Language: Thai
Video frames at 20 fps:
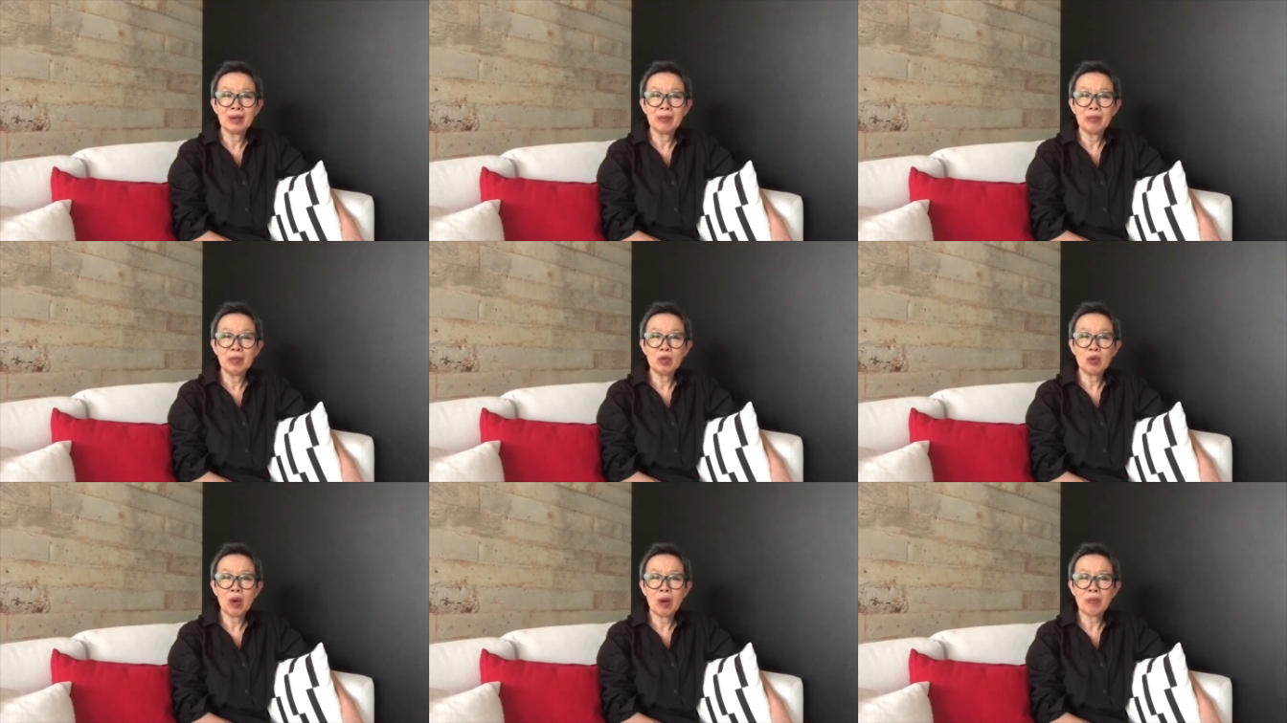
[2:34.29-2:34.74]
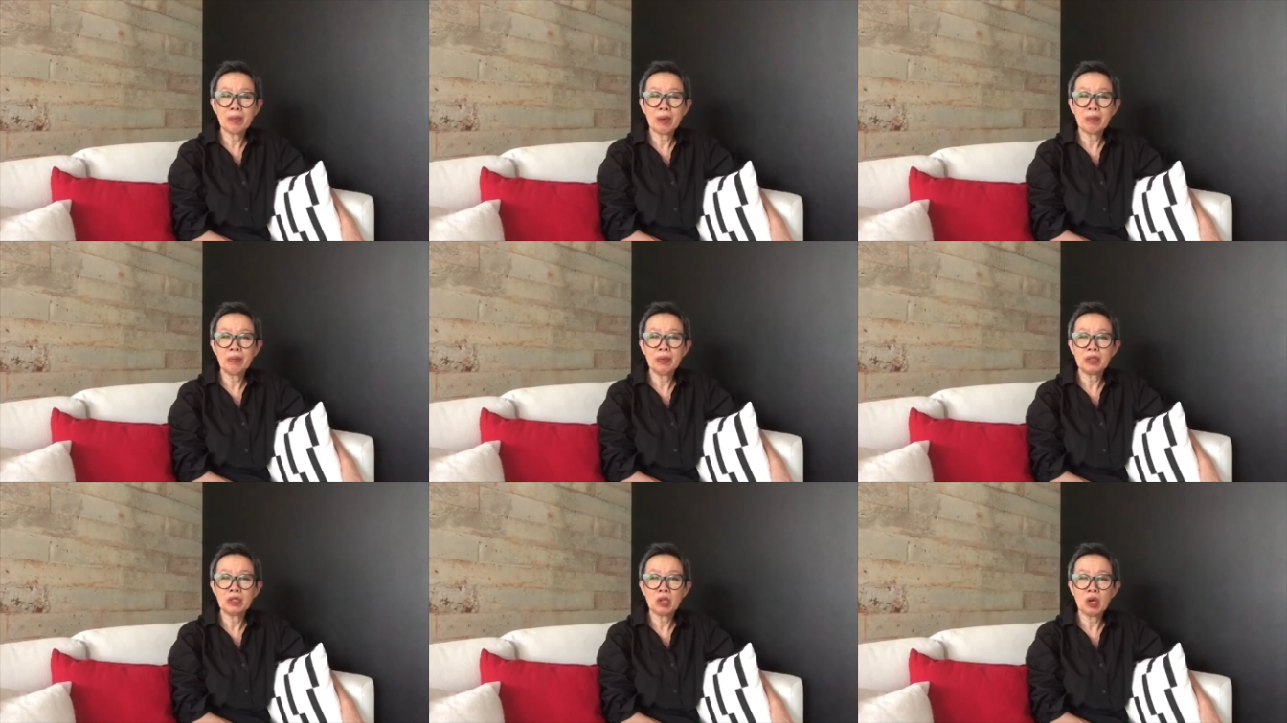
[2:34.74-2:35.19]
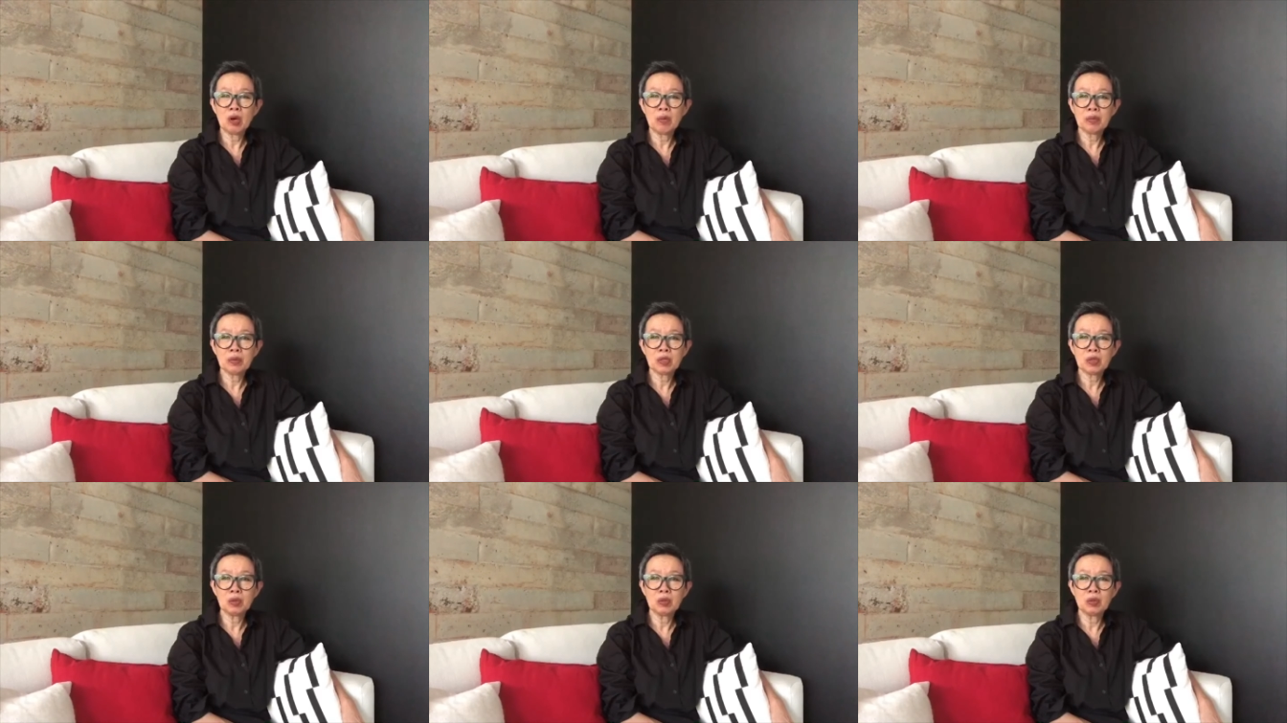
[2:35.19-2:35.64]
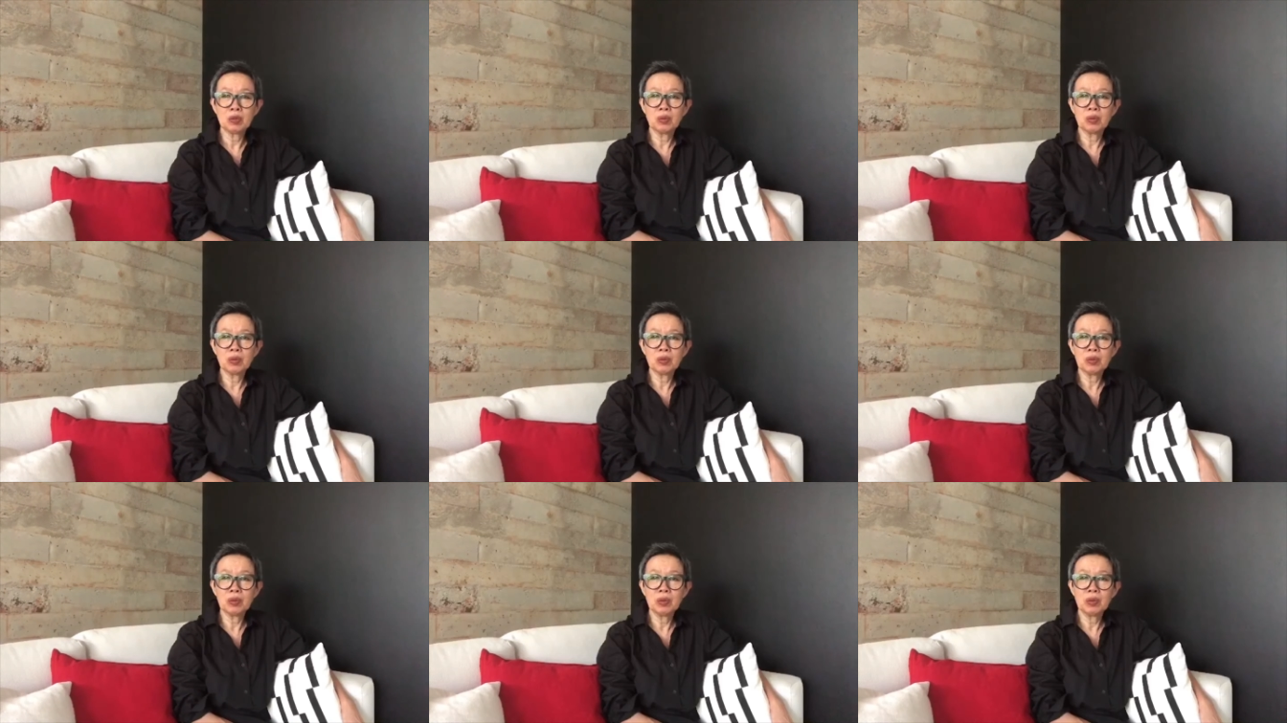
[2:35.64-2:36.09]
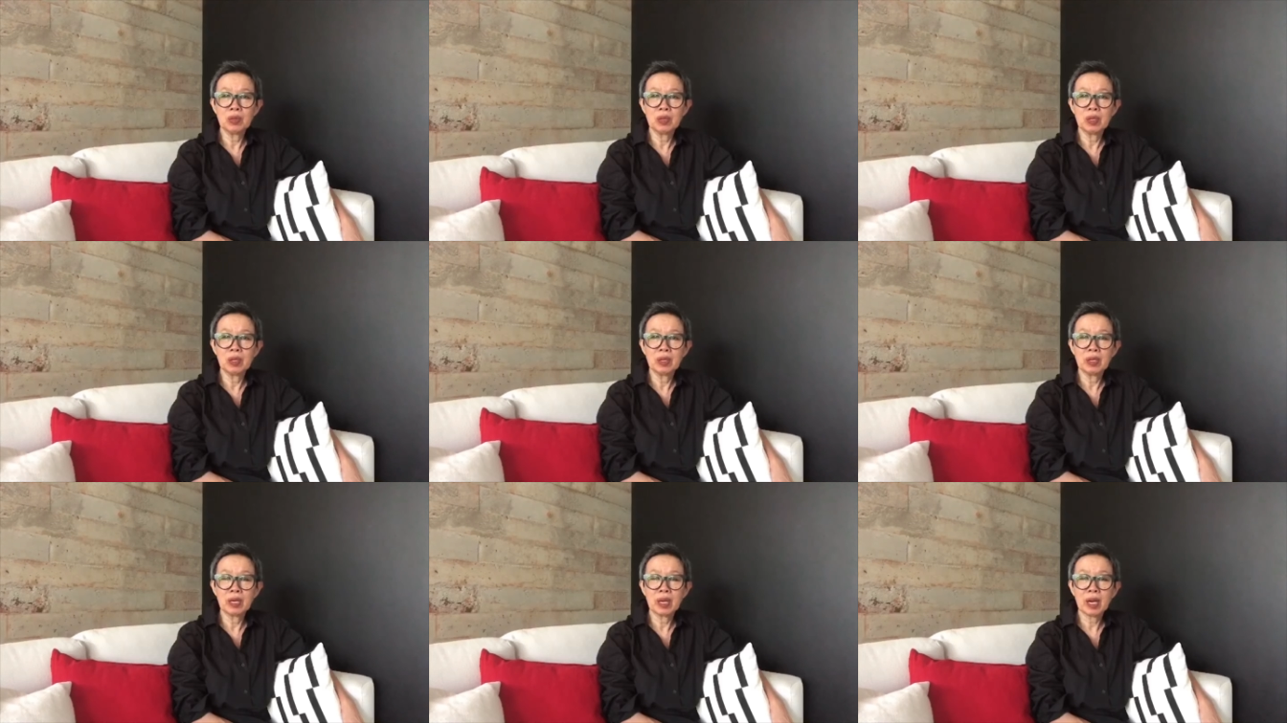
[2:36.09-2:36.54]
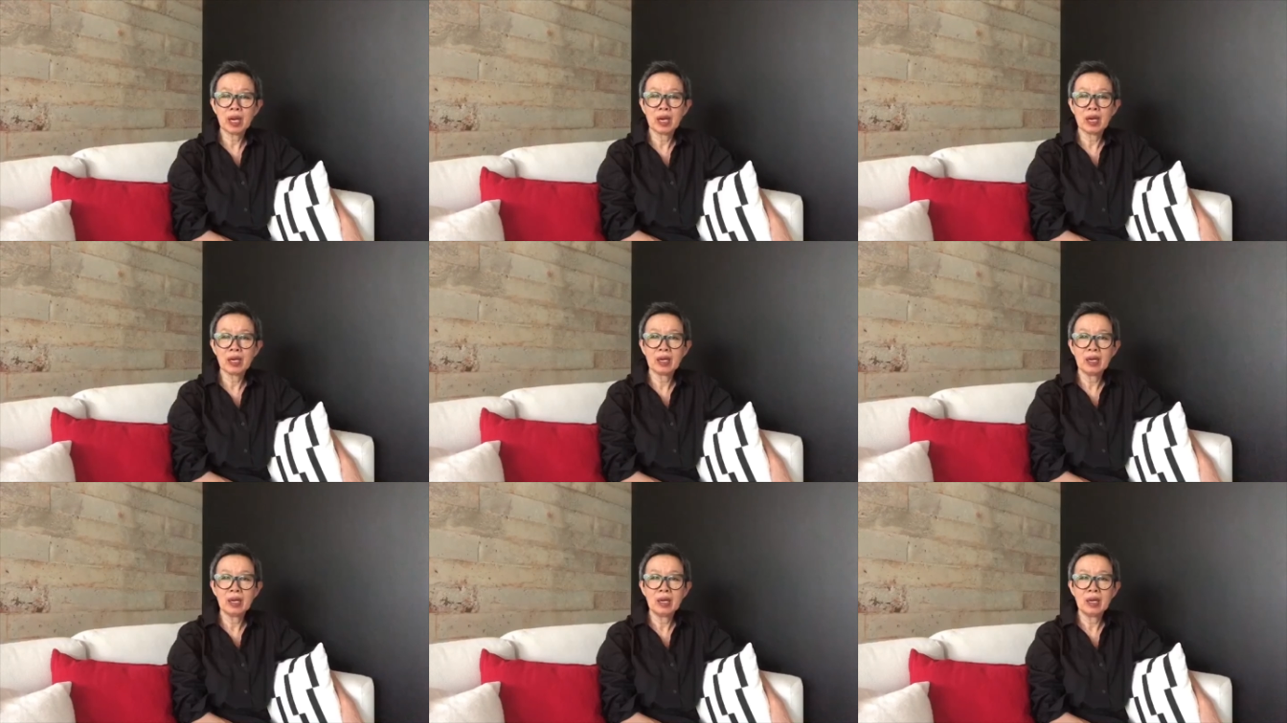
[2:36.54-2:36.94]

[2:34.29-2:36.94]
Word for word: มีความรับผิดชอบสูงนะคะ